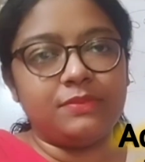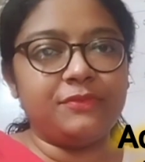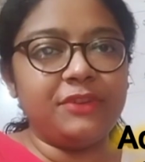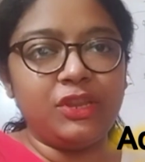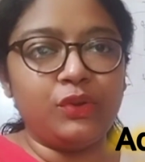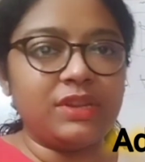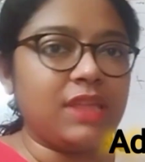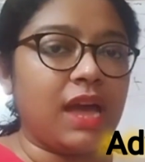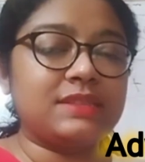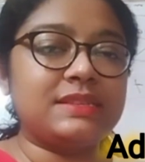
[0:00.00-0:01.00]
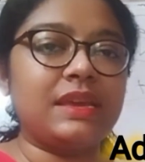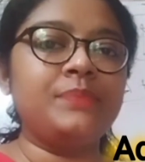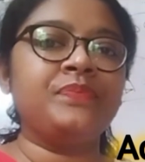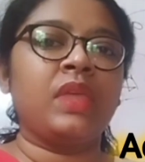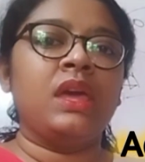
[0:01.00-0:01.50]
ভিডিওটি থাকছে
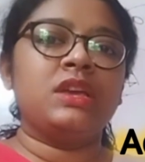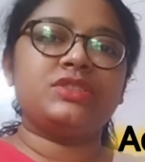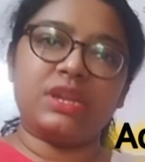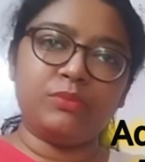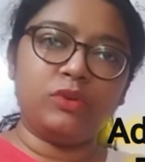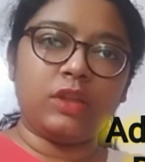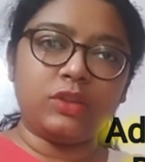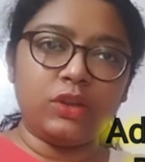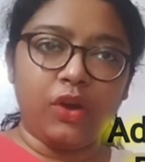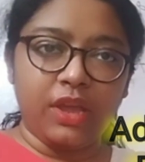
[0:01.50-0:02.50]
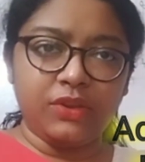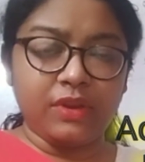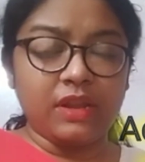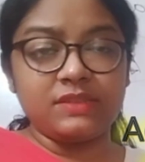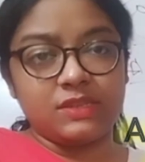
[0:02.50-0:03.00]
সেটি মূলত ল
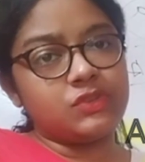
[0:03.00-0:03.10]
এন্ট্রান্স